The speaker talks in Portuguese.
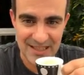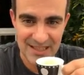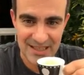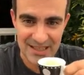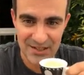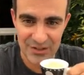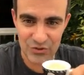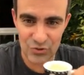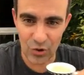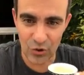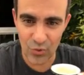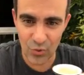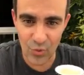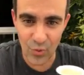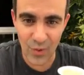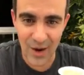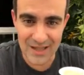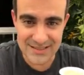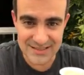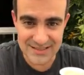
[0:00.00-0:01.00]
Estou no
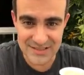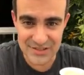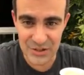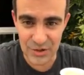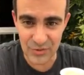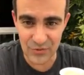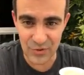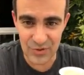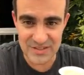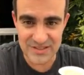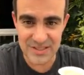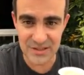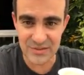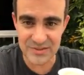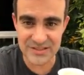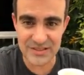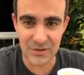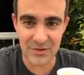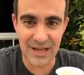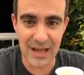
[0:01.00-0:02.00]
quarto assistindo você no
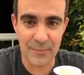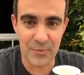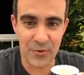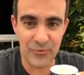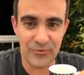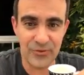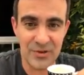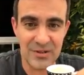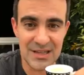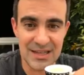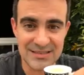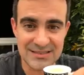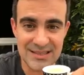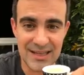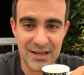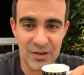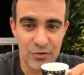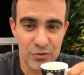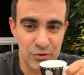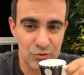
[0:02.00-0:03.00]
celular, meu filho na
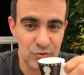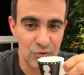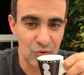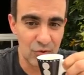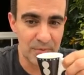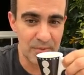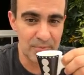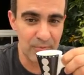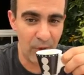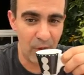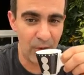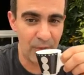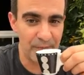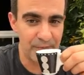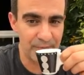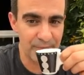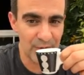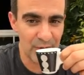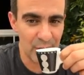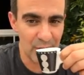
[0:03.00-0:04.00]
sala no YouTube.
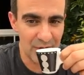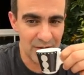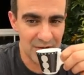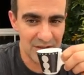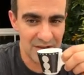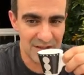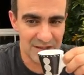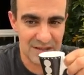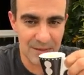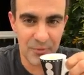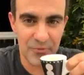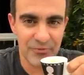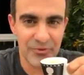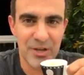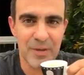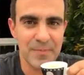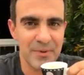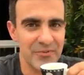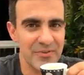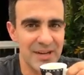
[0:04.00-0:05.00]
Bom, chama o
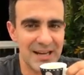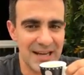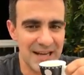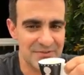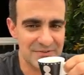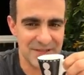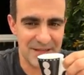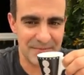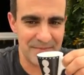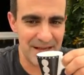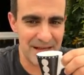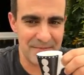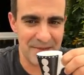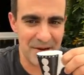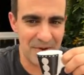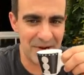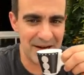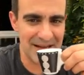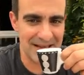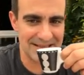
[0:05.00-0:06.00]
filho para ver a live também,
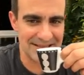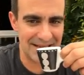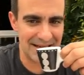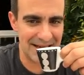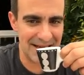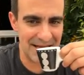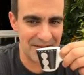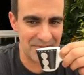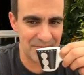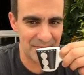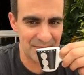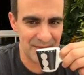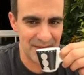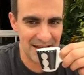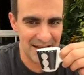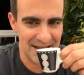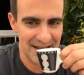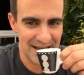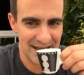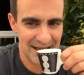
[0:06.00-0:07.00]
melhor a cada live.
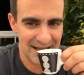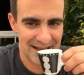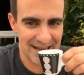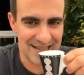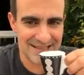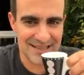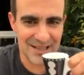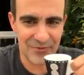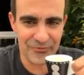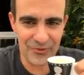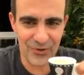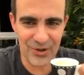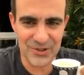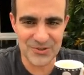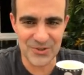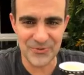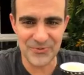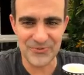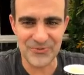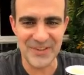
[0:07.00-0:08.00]
Cadê a
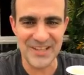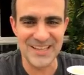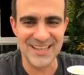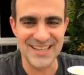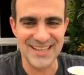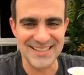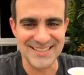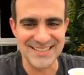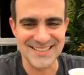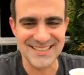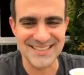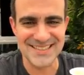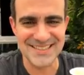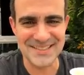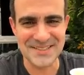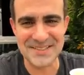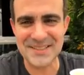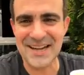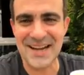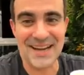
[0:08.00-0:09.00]
filosofia?
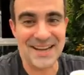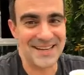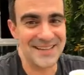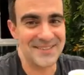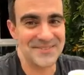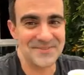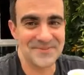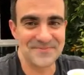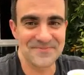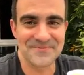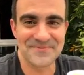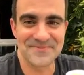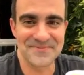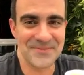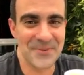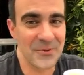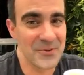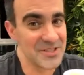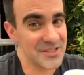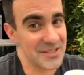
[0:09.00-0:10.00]
Cara,
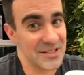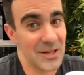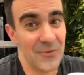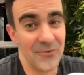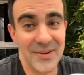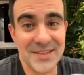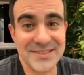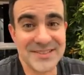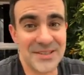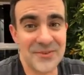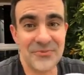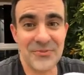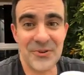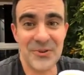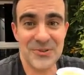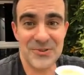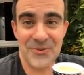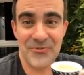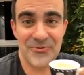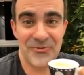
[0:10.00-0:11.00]
hoje não vai ter
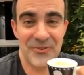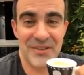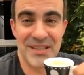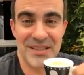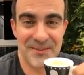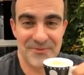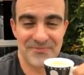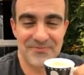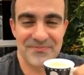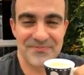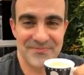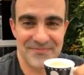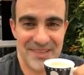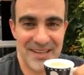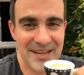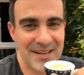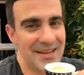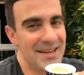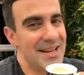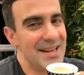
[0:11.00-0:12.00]
filosofia.
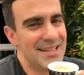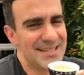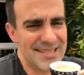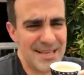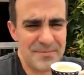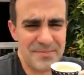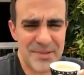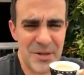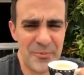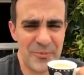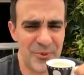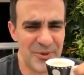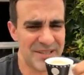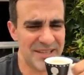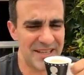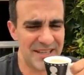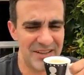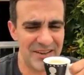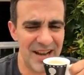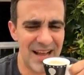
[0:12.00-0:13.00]
Sempre tem um
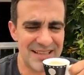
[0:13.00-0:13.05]
pouquinho, né?